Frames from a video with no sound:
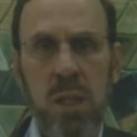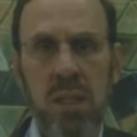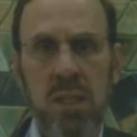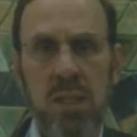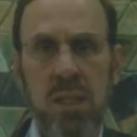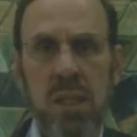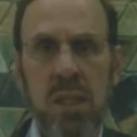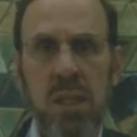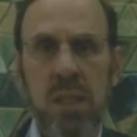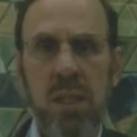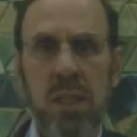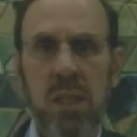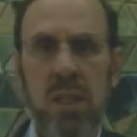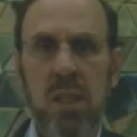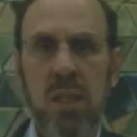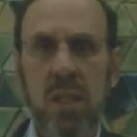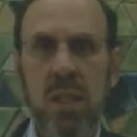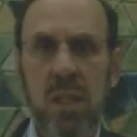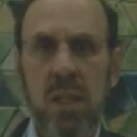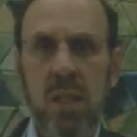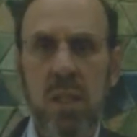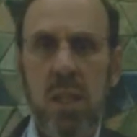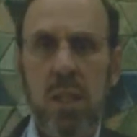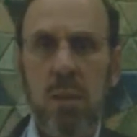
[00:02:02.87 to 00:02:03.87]
a tener
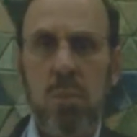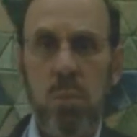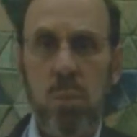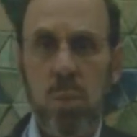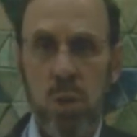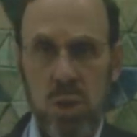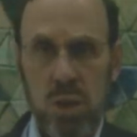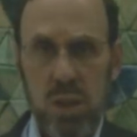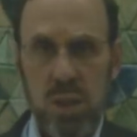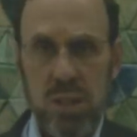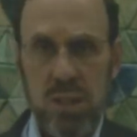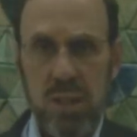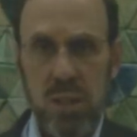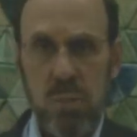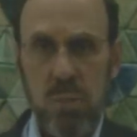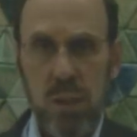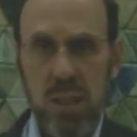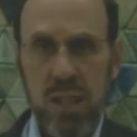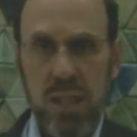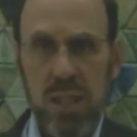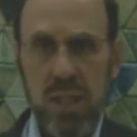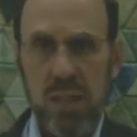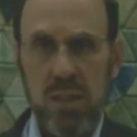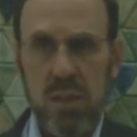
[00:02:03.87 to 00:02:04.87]
muchas
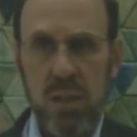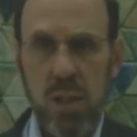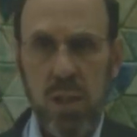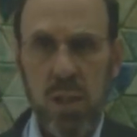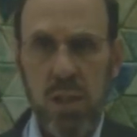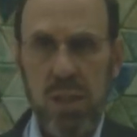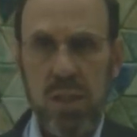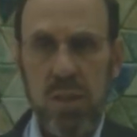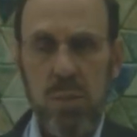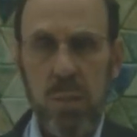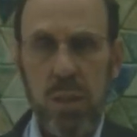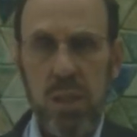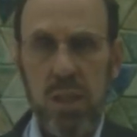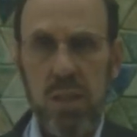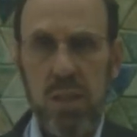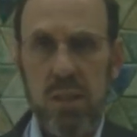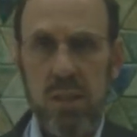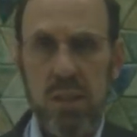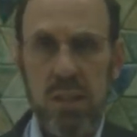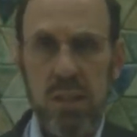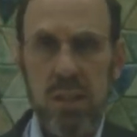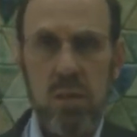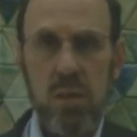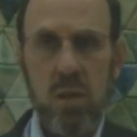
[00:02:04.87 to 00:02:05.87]
implicaciones para el
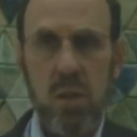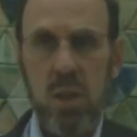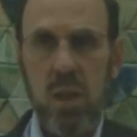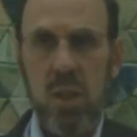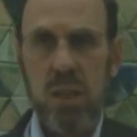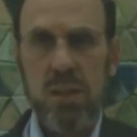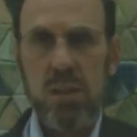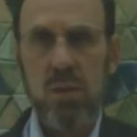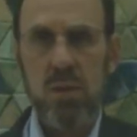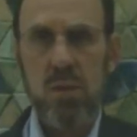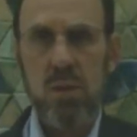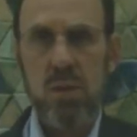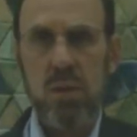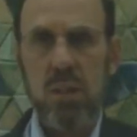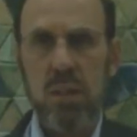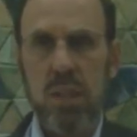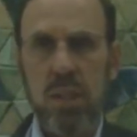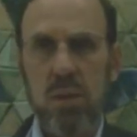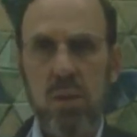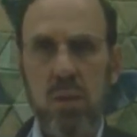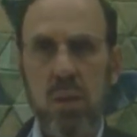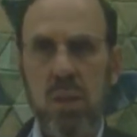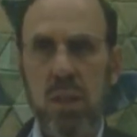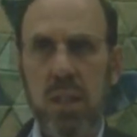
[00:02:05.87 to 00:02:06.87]
sector. Es un
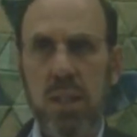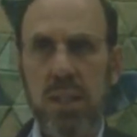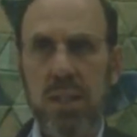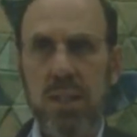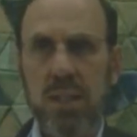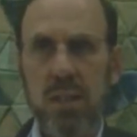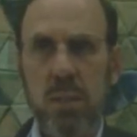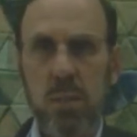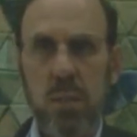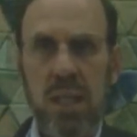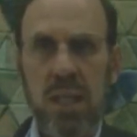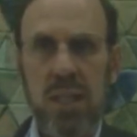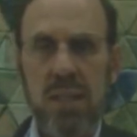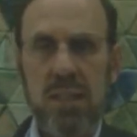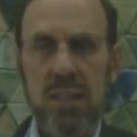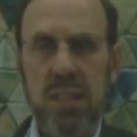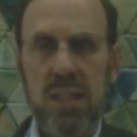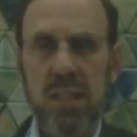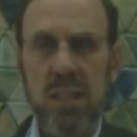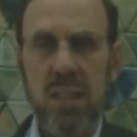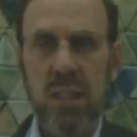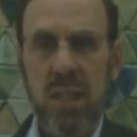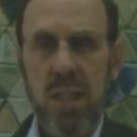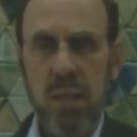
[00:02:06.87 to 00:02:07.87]
sector que se basa
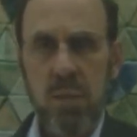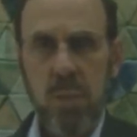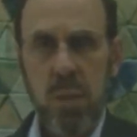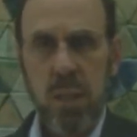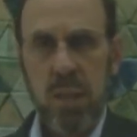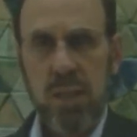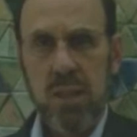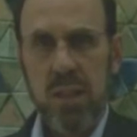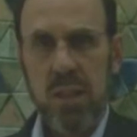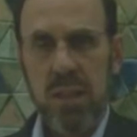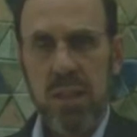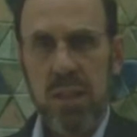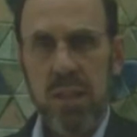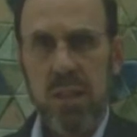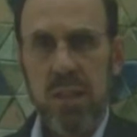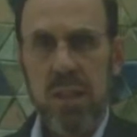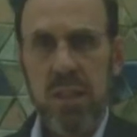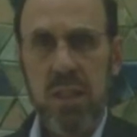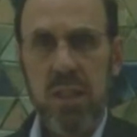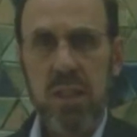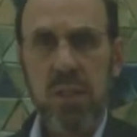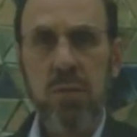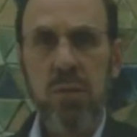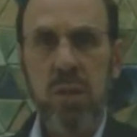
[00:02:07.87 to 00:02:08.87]
en gran parte en
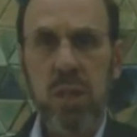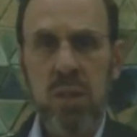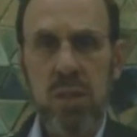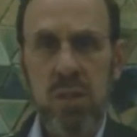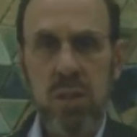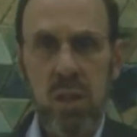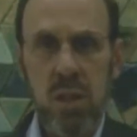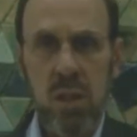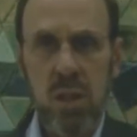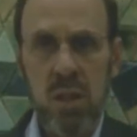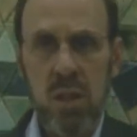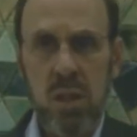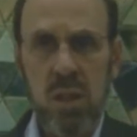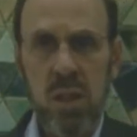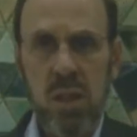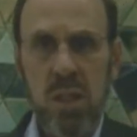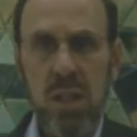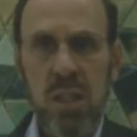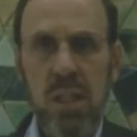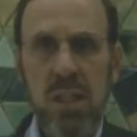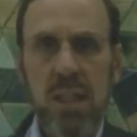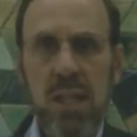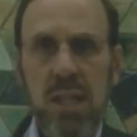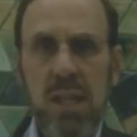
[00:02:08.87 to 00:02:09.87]
inversión
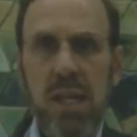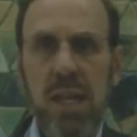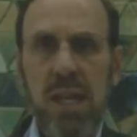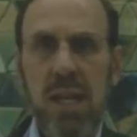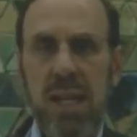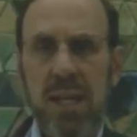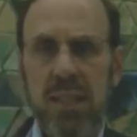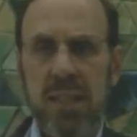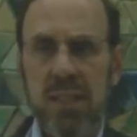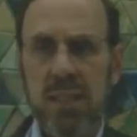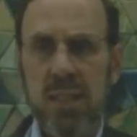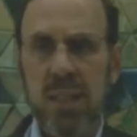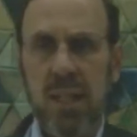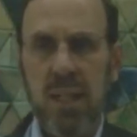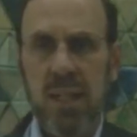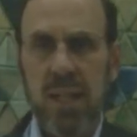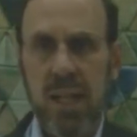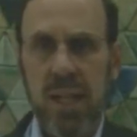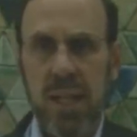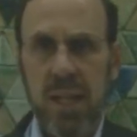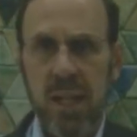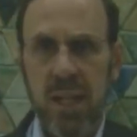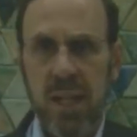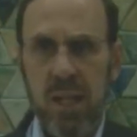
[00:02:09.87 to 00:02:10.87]

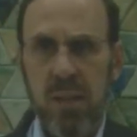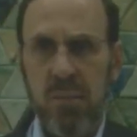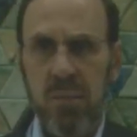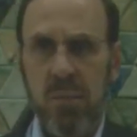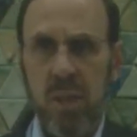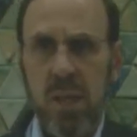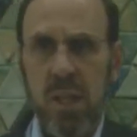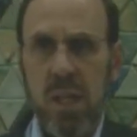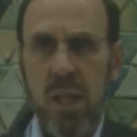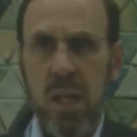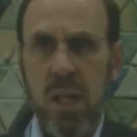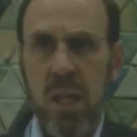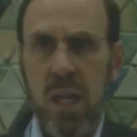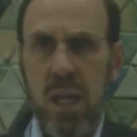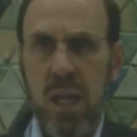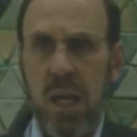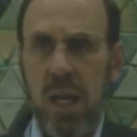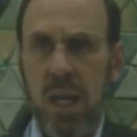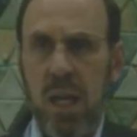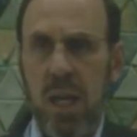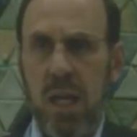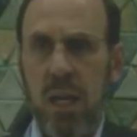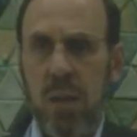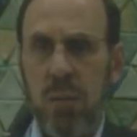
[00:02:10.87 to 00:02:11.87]
extranjera
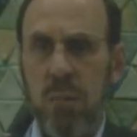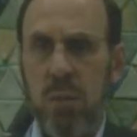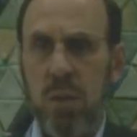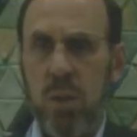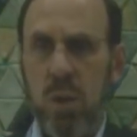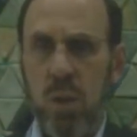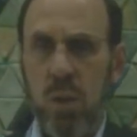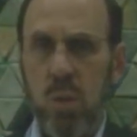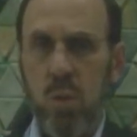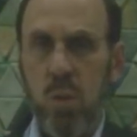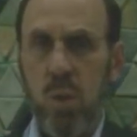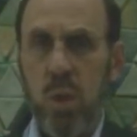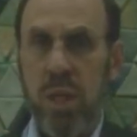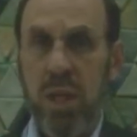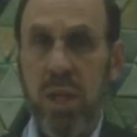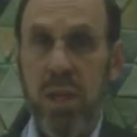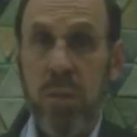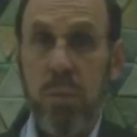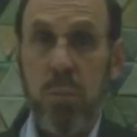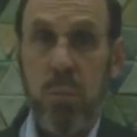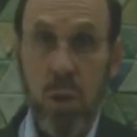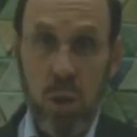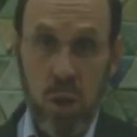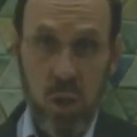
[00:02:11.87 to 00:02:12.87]
ah, con muy
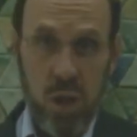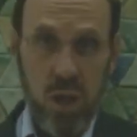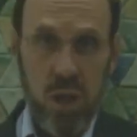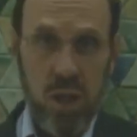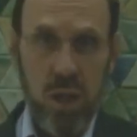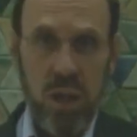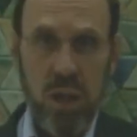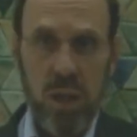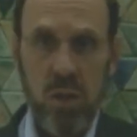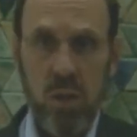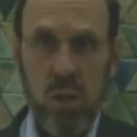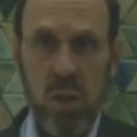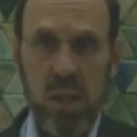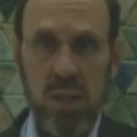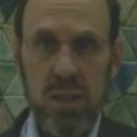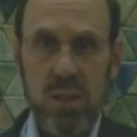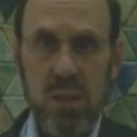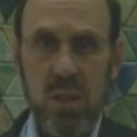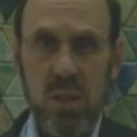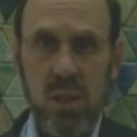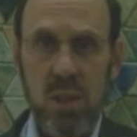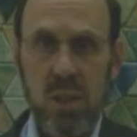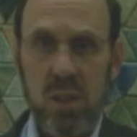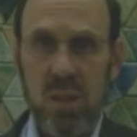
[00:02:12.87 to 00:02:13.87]
poca
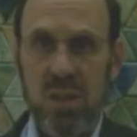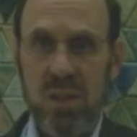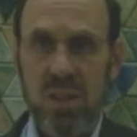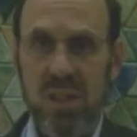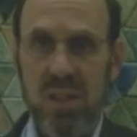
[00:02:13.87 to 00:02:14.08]
regulación